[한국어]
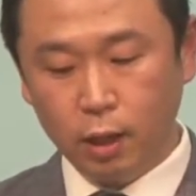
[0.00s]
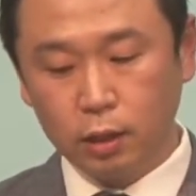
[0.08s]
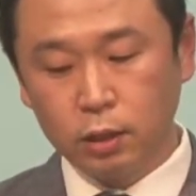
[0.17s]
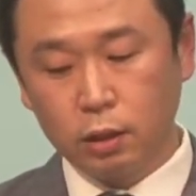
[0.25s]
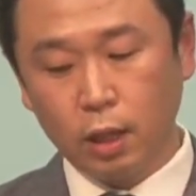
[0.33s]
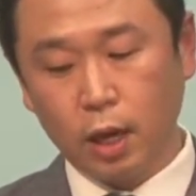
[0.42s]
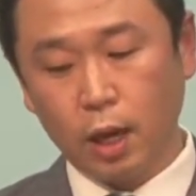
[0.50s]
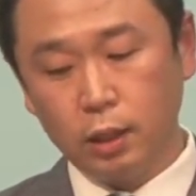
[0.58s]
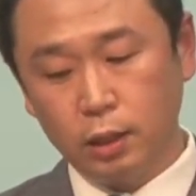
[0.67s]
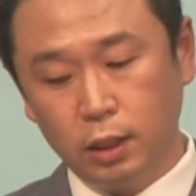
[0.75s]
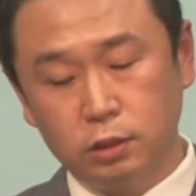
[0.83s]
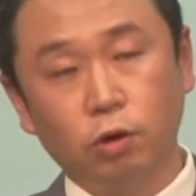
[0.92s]
그때
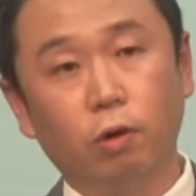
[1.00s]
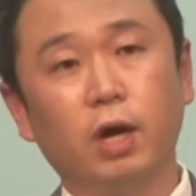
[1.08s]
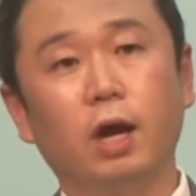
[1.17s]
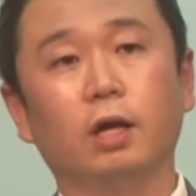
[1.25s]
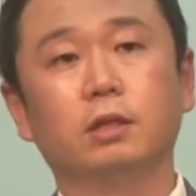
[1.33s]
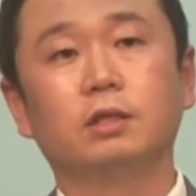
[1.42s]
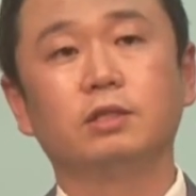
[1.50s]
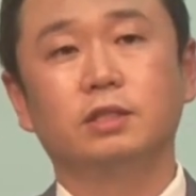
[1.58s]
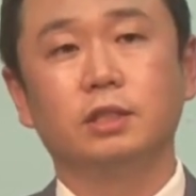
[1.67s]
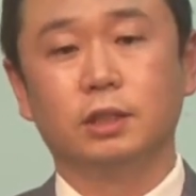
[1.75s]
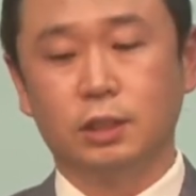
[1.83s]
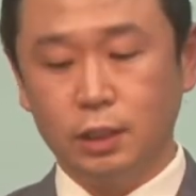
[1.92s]
이 적의
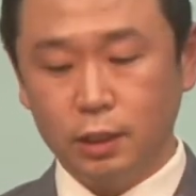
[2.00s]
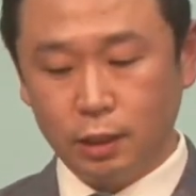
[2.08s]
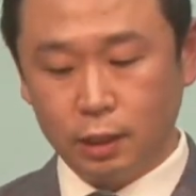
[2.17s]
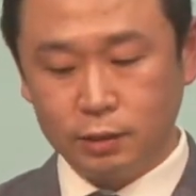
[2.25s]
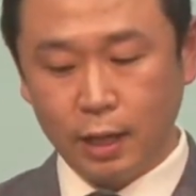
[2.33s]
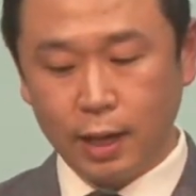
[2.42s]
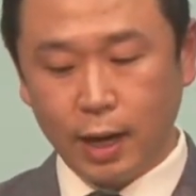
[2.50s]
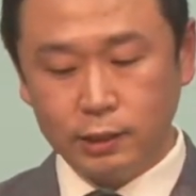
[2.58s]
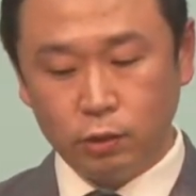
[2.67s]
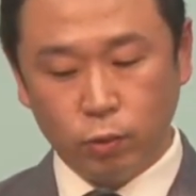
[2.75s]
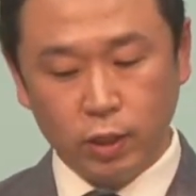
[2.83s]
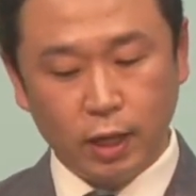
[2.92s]
특징을 네, 세
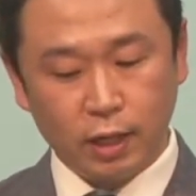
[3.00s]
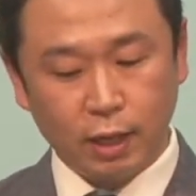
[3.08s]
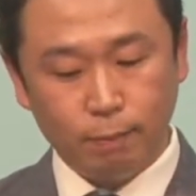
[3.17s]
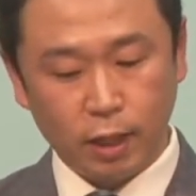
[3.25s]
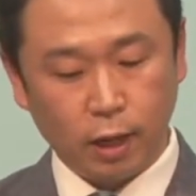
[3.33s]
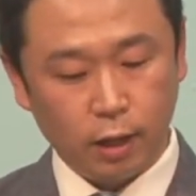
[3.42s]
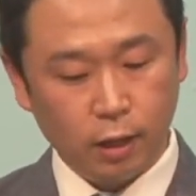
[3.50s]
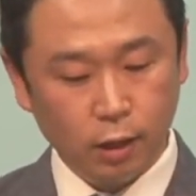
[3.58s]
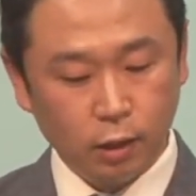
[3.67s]
가지로 이야기합니다.